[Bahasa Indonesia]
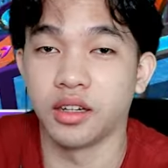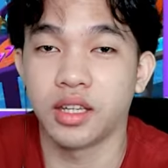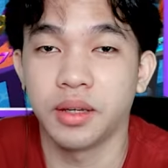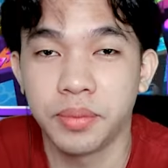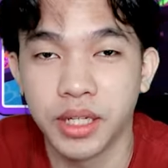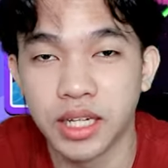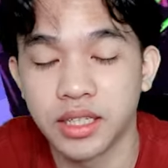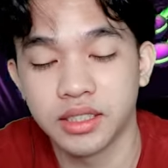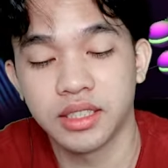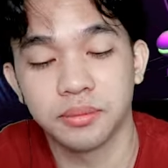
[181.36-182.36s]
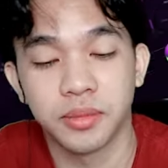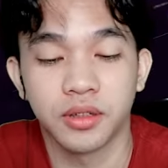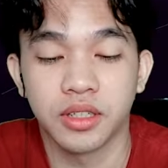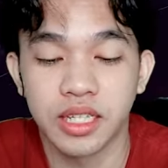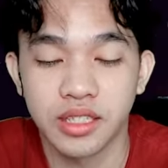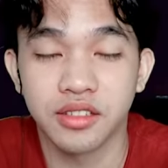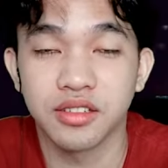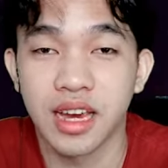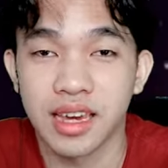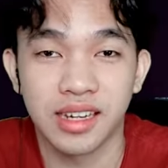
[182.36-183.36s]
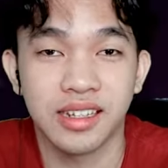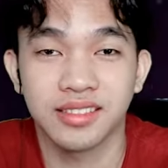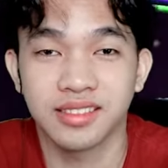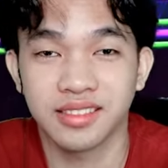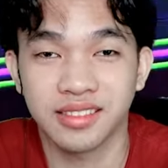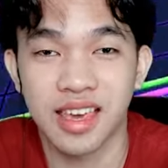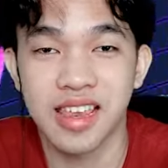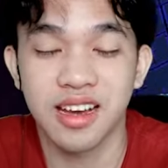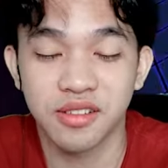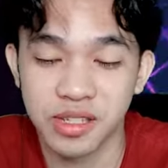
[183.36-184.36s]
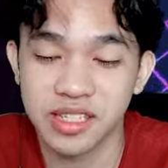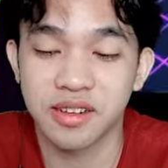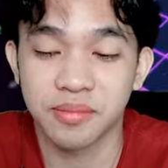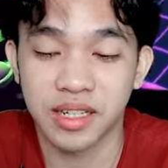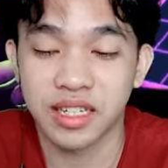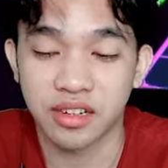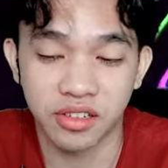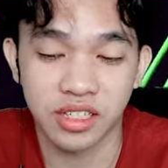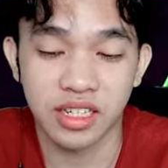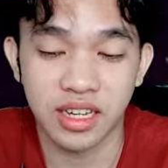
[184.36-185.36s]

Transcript: oke finalnya block base juga ya kayaknya aku bisa dapat crown ini